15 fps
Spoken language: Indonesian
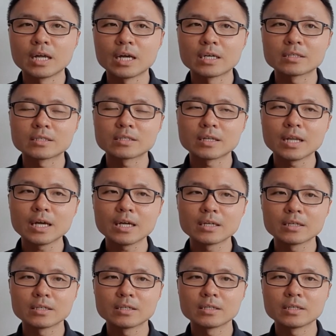Nah, setelah
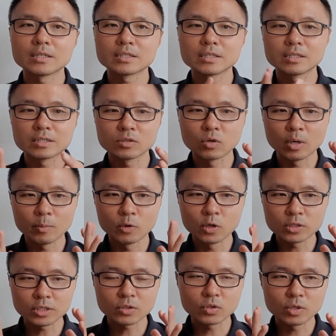
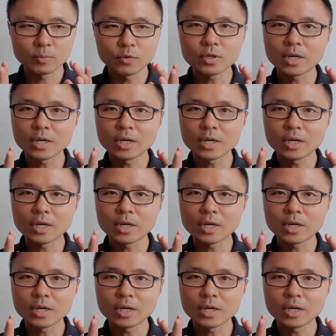2021-nya